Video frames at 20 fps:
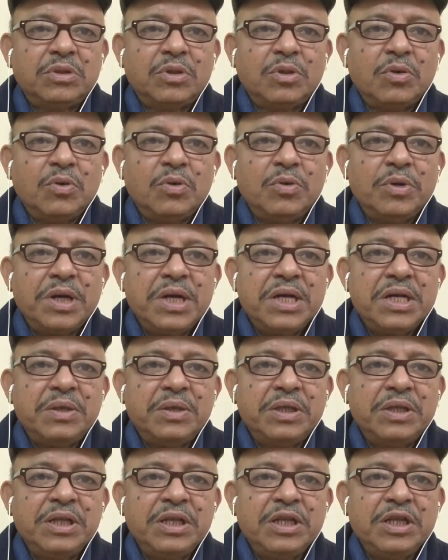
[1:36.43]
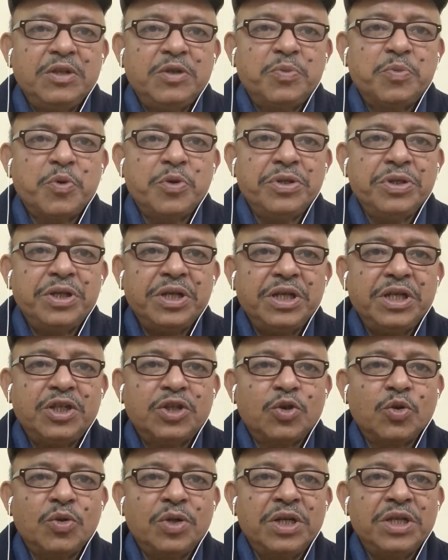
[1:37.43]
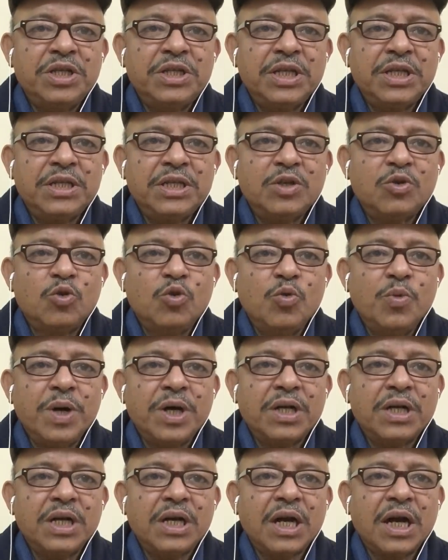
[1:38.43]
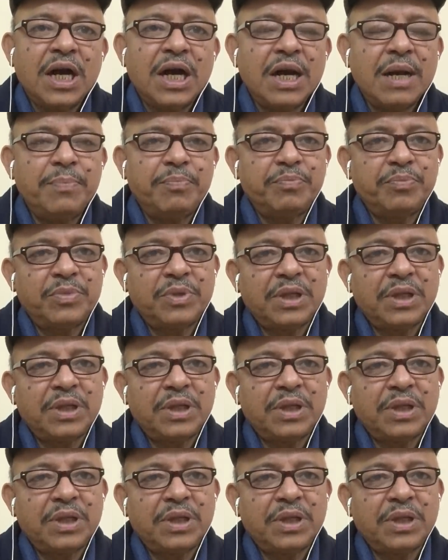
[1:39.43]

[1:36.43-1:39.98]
তো এই তিরিশ পঁয়ত্রিশ চল্লিশটা যে খুব একটা খারাপ